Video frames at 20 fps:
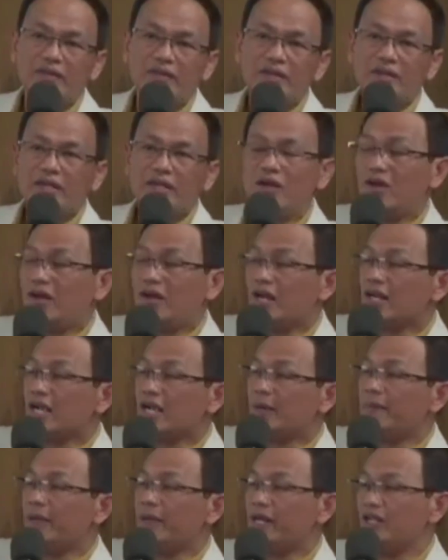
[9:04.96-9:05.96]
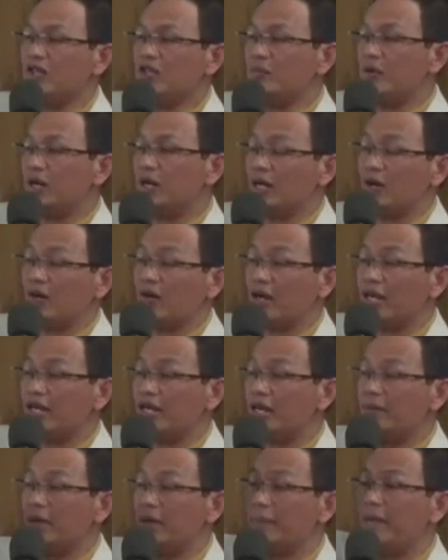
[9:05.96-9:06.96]
Jadi orang kafir itu bukan orang
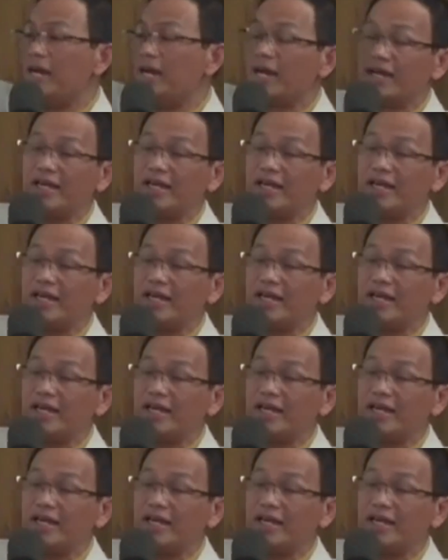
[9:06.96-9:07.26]
yang berbeda